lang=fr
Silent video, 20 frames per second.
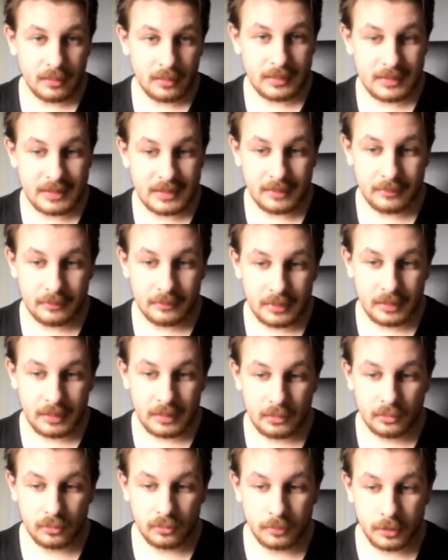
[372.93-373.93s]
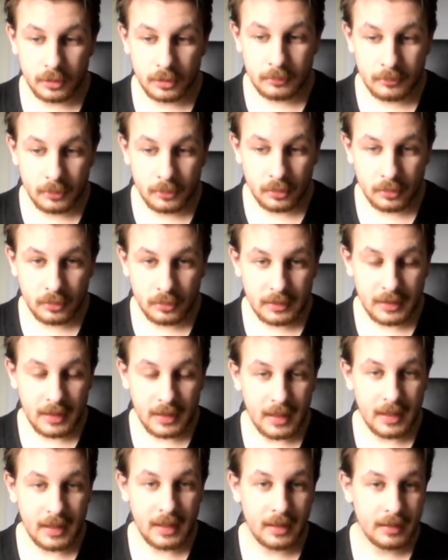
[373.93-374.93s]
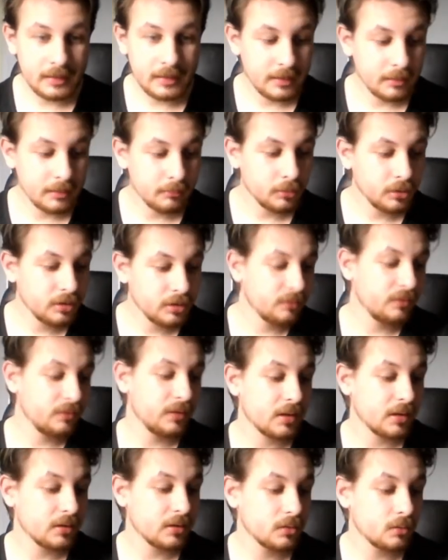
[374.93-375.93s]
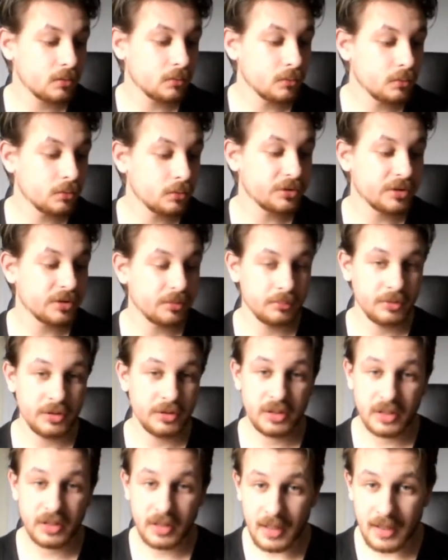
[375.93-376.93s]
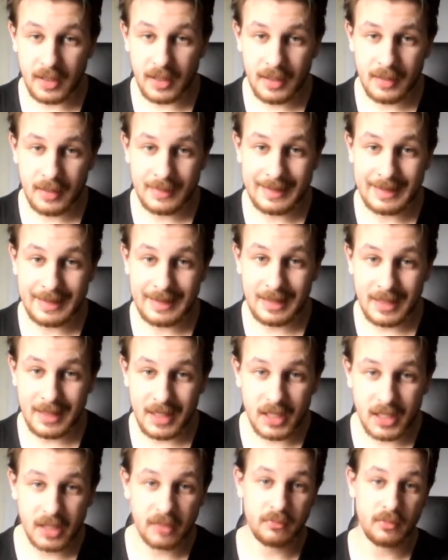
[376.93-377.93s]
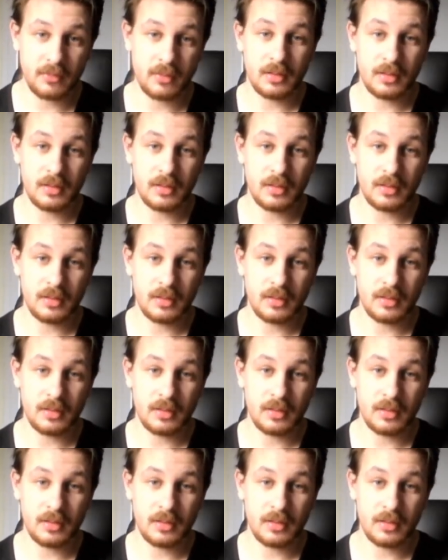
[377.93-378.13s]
samedi tout bonnement, il y aura des modifications le samedi, il y aura des lives,